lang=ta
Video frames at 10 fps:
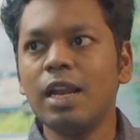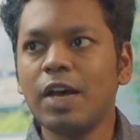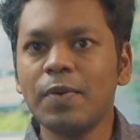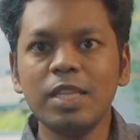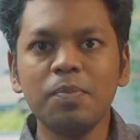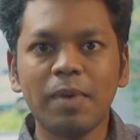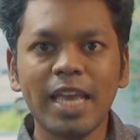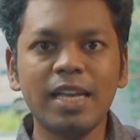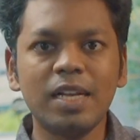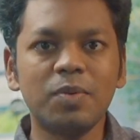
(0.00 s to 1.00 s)
நான் வந்து
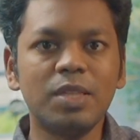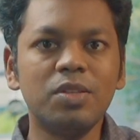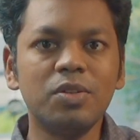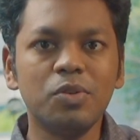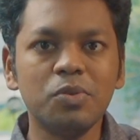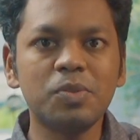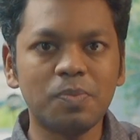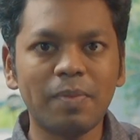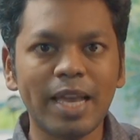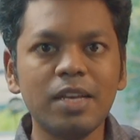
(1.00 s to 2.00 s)
மைக்கை வந்து யூஸ்
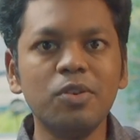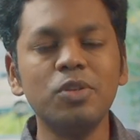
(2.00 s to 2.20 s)
மைக்